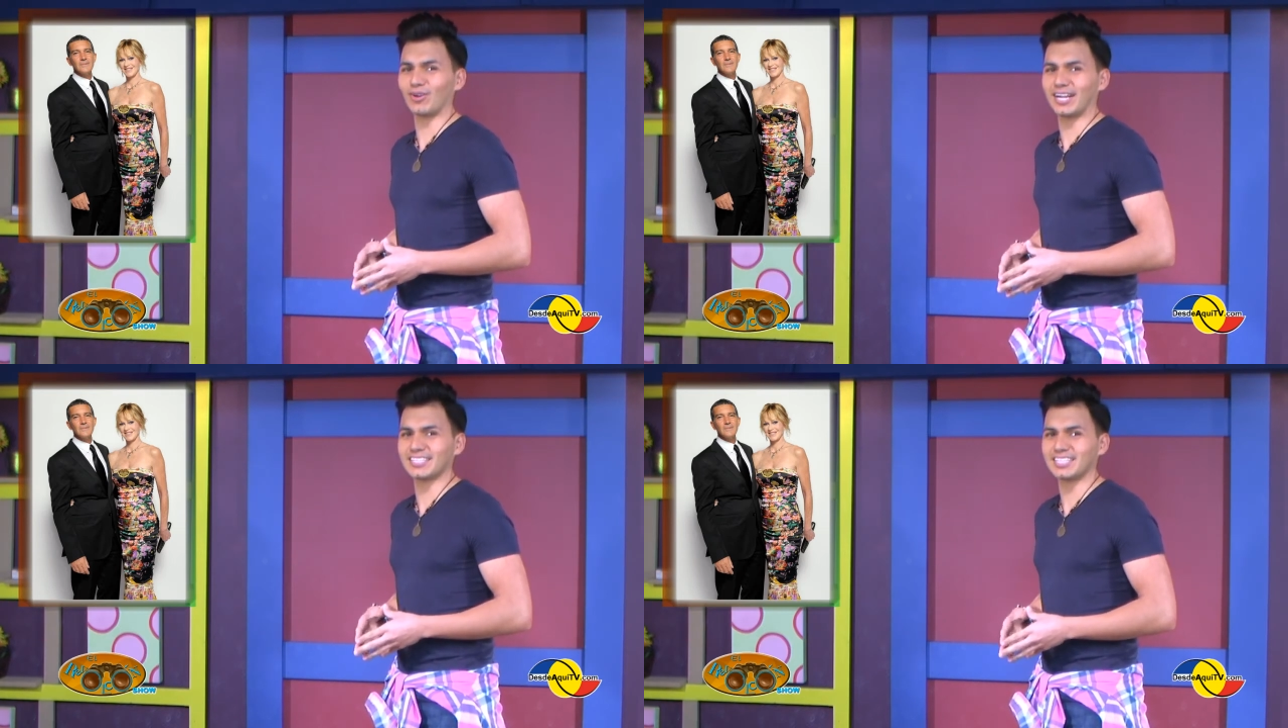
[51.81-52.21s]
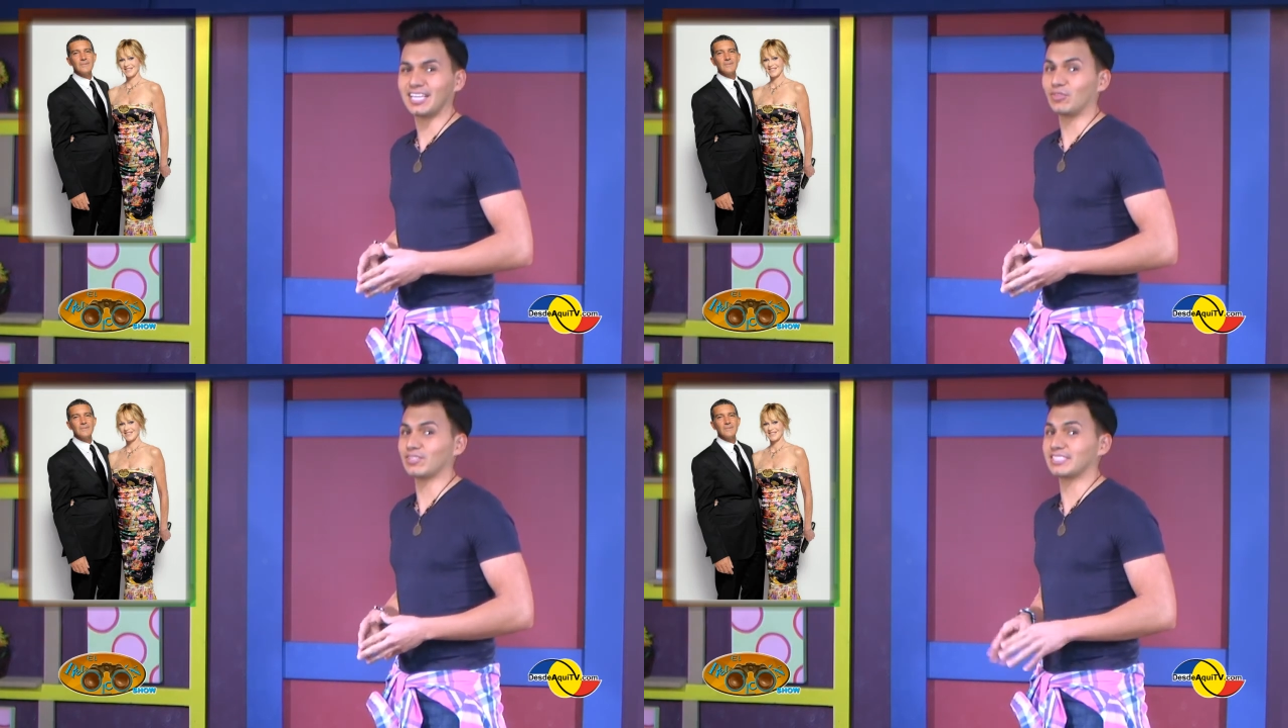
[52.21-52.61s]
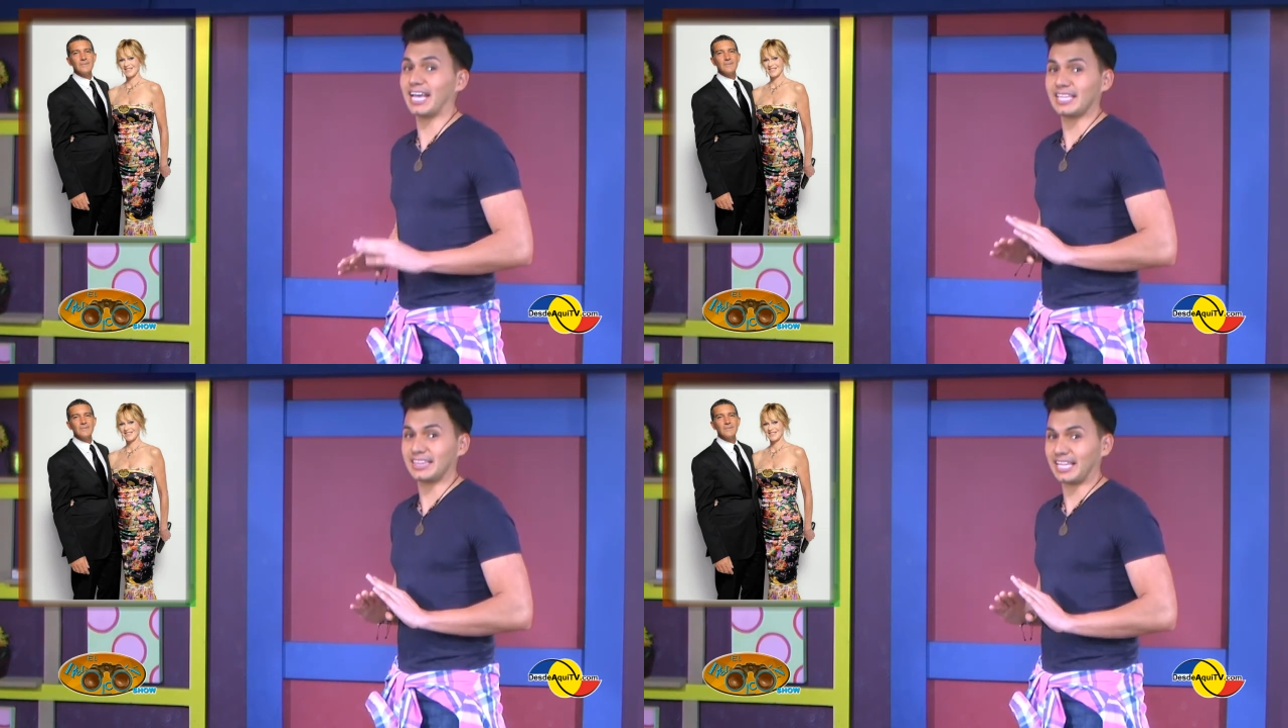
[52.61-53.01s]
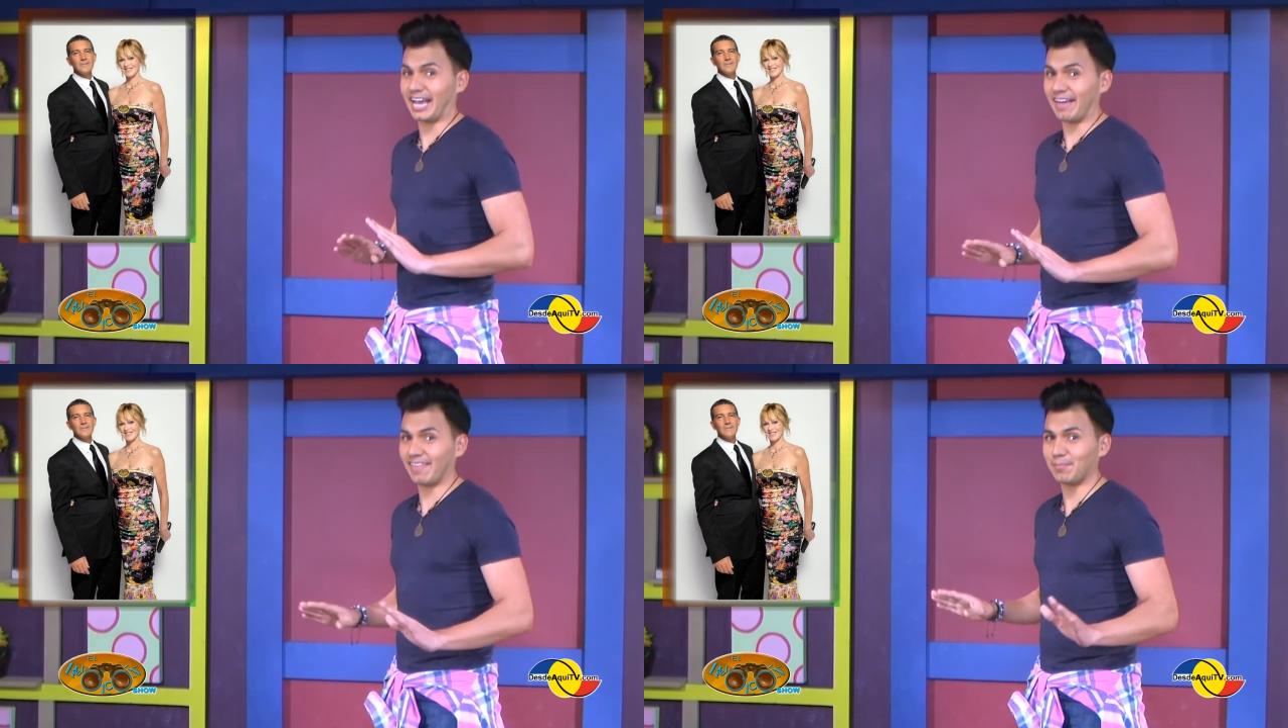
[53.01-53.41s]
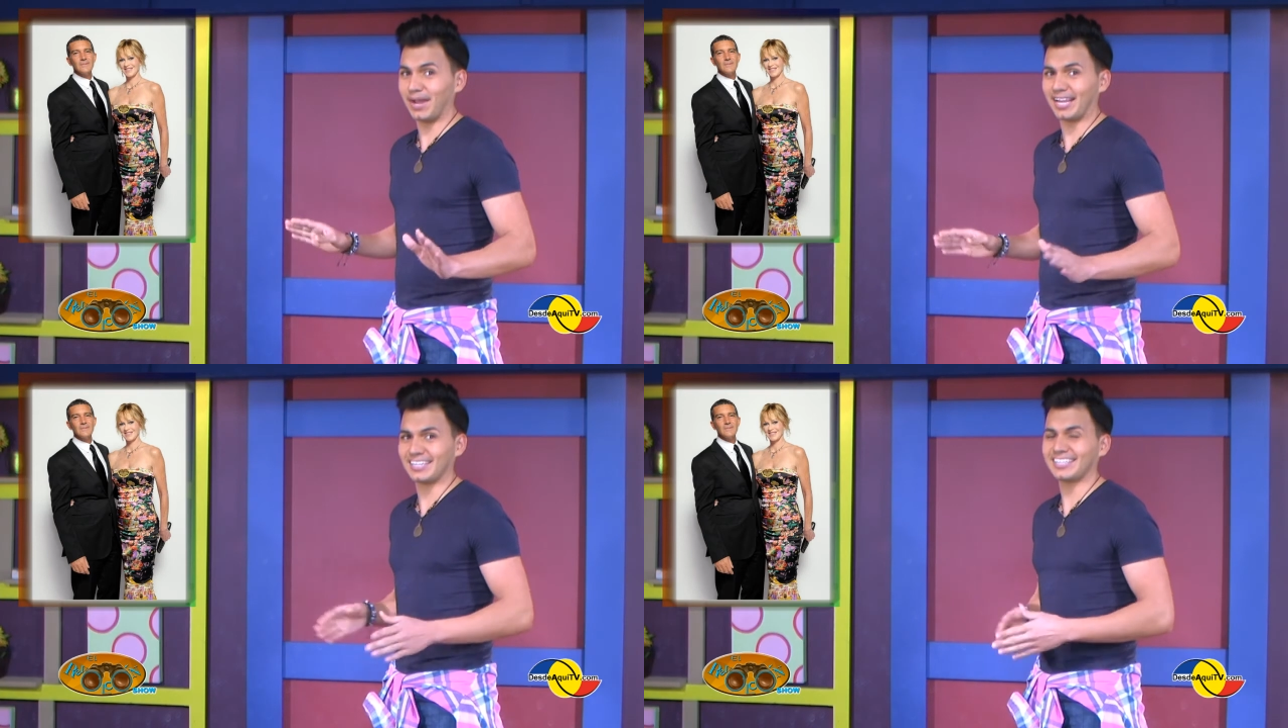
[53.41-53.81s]
dólares, no está nada
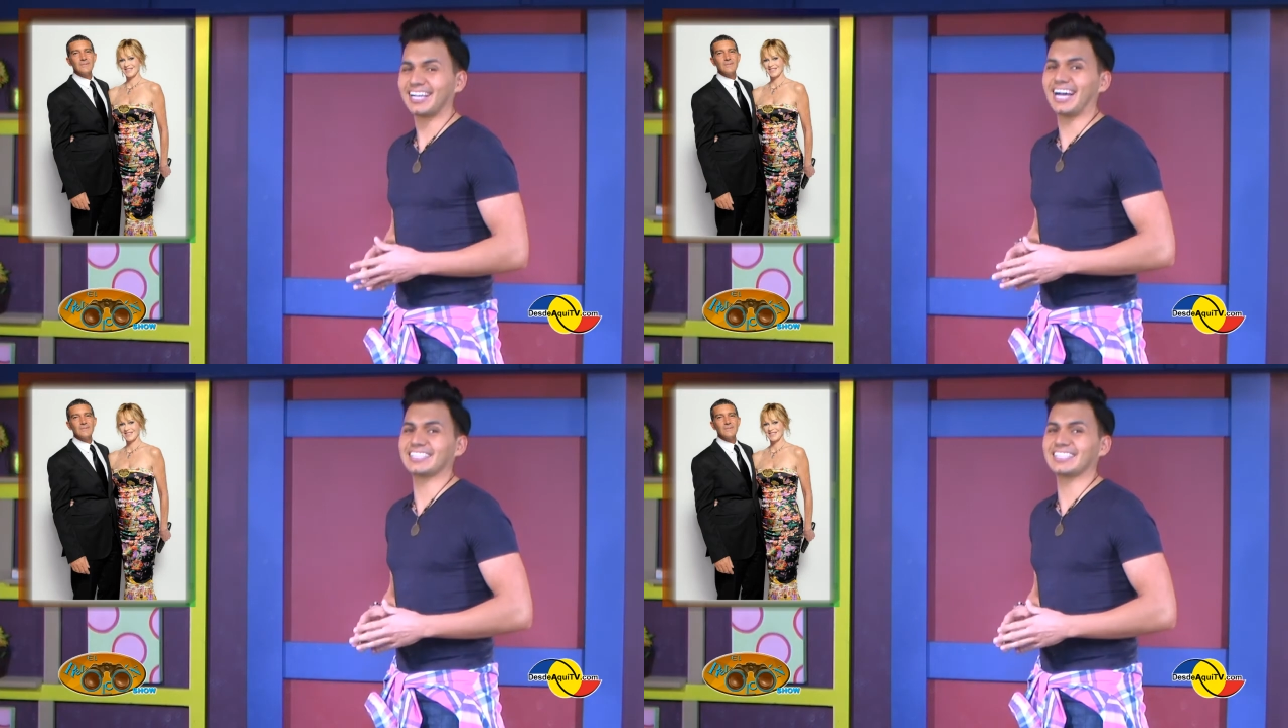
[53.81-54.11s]
mal.